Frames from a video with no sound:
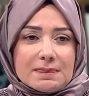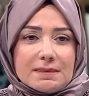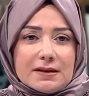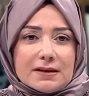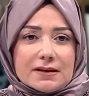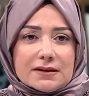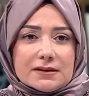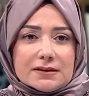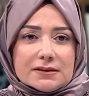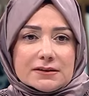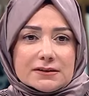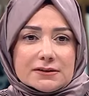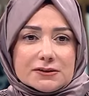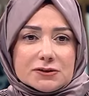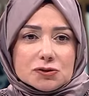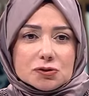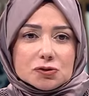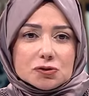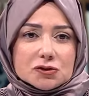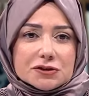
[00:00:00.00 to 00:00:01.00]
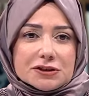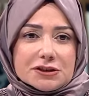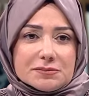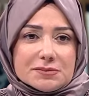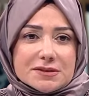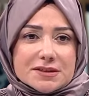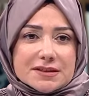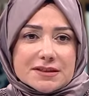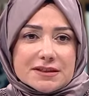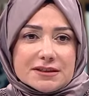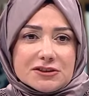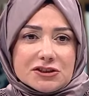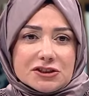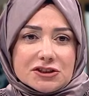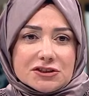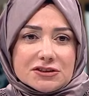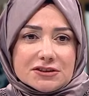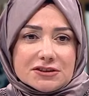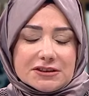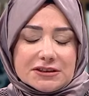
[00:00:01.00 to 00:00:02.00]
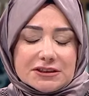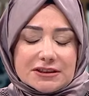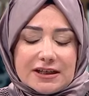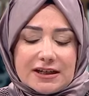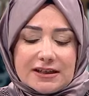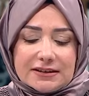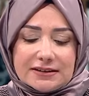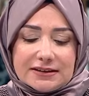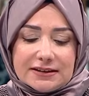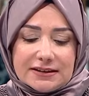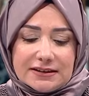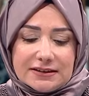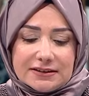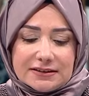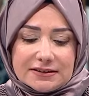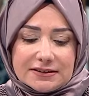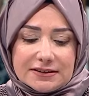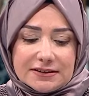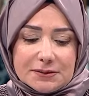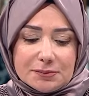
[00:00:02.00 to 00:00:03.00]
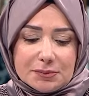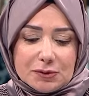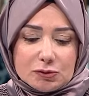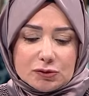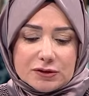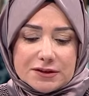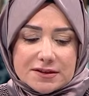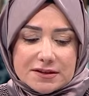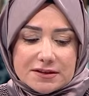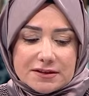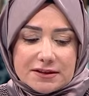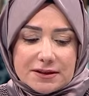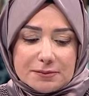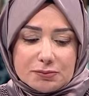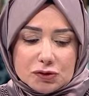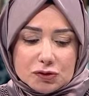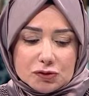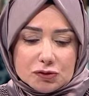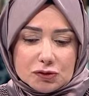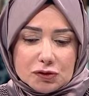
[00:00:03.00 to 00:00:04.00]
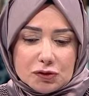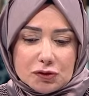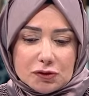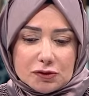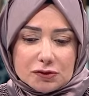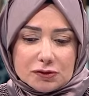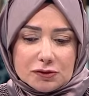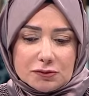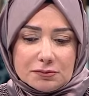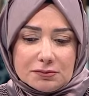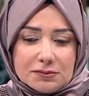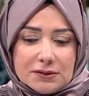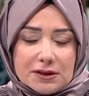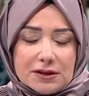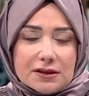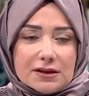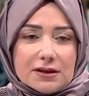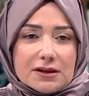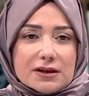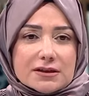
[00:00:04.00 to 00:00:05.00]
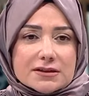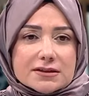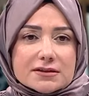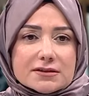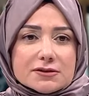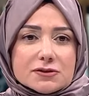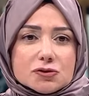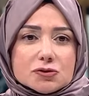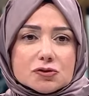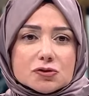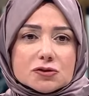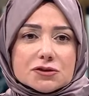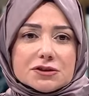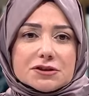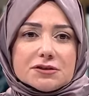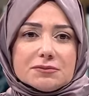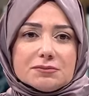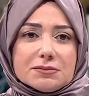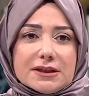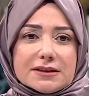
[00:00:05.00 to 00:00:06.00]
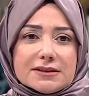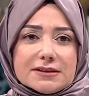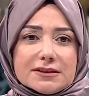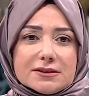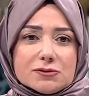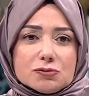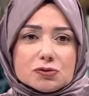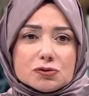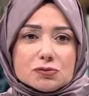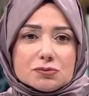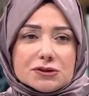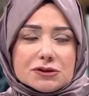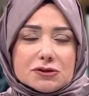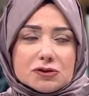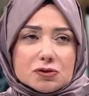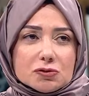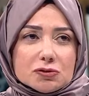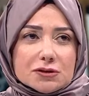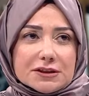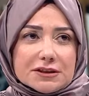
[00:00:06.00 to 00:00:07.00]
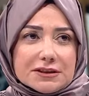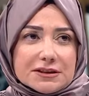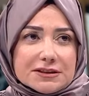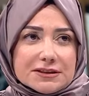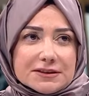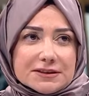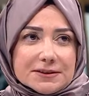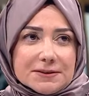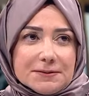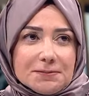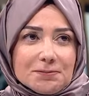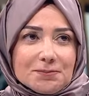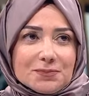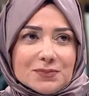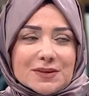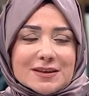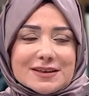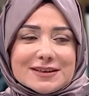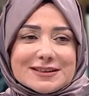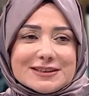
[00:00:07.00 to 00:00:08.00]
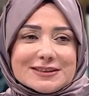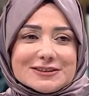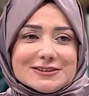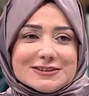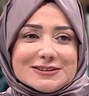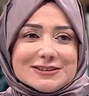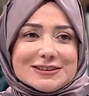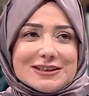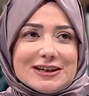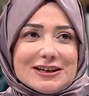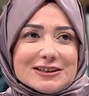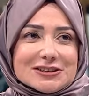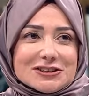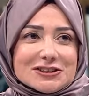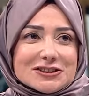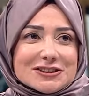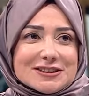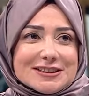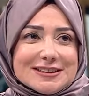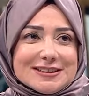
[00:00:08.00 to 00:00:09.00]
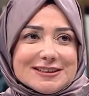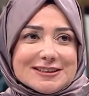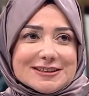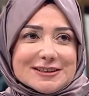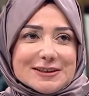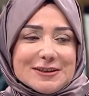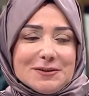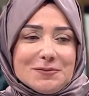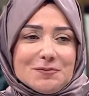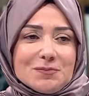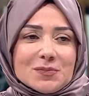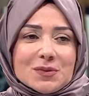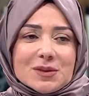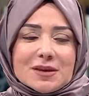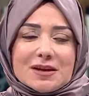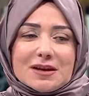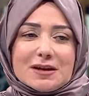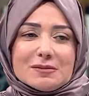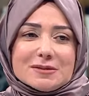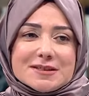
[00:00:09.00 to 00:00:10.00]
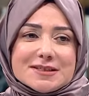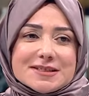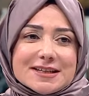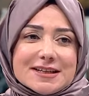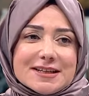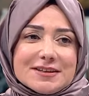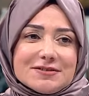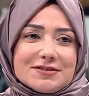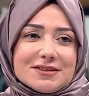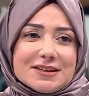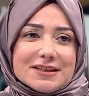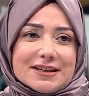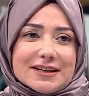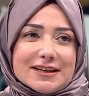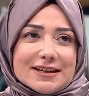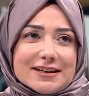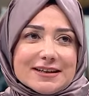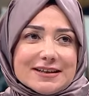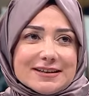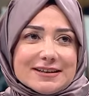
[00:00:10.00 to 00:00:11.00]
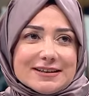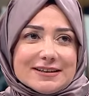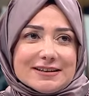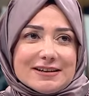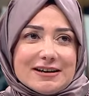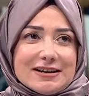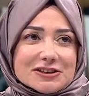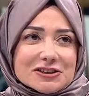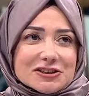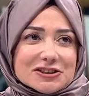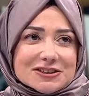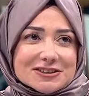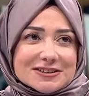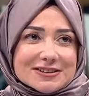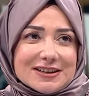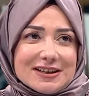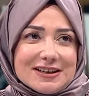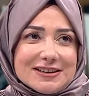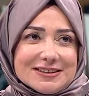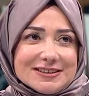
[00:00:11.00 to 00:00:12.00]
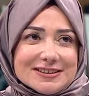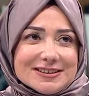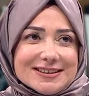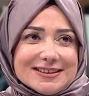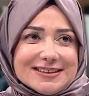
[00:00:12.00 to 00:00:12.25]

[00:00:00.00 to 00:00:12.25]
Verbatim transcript: E, çocuklarımızı yetiştirirken de terapi odasında hep şunu gördüm. Aslında çocukların maddi durumları çok iyiydi. Karınları aç değildi ama sevgiye e, açtılar.